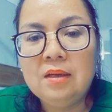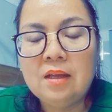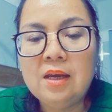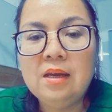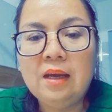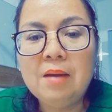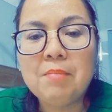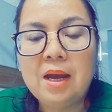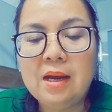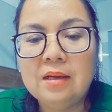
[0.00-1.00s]
thì các
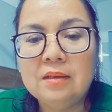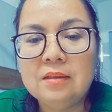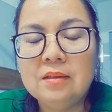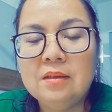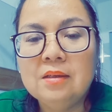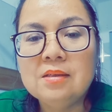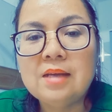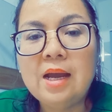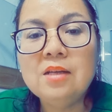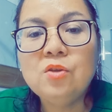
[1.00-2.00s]
bạn
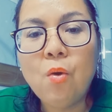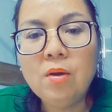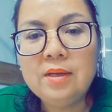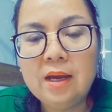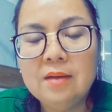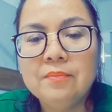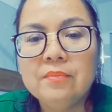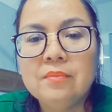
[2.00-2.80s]
sáng suốt nha